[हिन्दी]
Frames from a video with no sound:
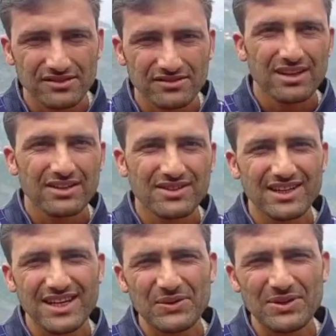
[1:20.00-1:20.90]
स्प्रे
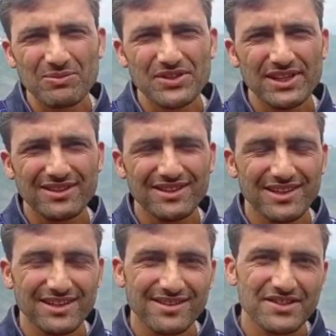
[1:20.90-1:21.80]
सर ये कोई मुश्किल
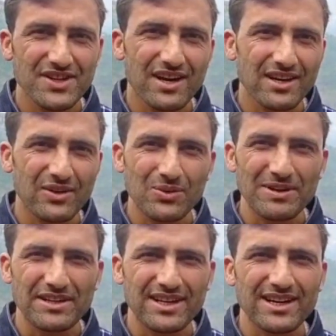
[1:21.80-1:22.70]
से तीन से चार
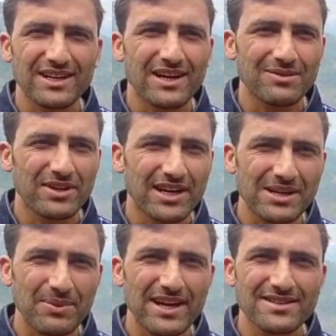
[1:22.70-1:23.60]
किलोमीटर है अगर काम
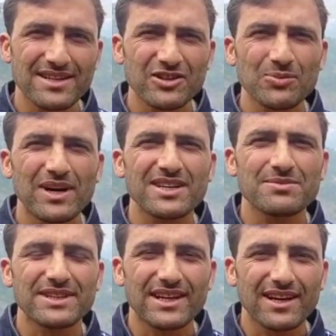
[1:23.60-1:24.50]
करने पे आ जाएं तो
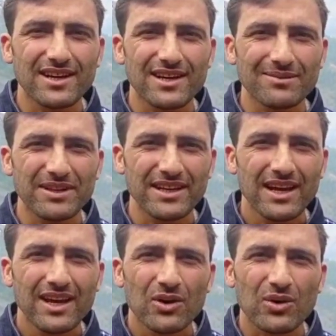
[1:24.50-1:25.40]
पाँच महीने का काम है
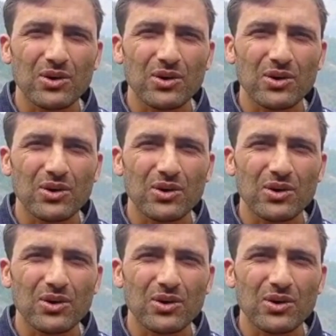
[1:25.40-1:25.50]
और